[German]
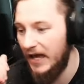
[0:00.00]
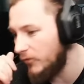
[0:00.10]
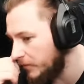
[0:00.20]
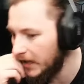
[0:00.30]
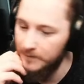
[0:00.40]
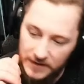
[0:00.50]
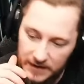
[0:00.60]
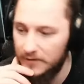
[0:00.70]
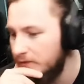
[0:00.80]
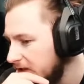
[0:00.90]
wo bleibt denn
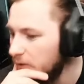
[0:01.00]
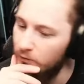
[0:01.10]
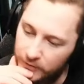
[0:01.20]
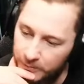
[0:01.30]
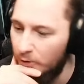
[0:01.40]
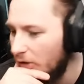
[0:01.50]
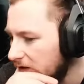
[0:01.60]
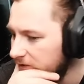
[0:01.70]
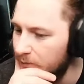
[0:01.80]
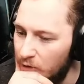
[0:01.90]
das Video vom
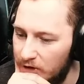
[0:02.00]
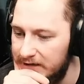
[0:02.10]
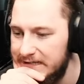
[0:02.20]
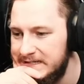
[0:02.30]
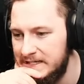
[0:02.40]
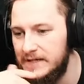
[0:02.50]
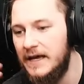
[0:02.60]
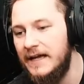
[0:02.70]
Möhre zum neuen DLC?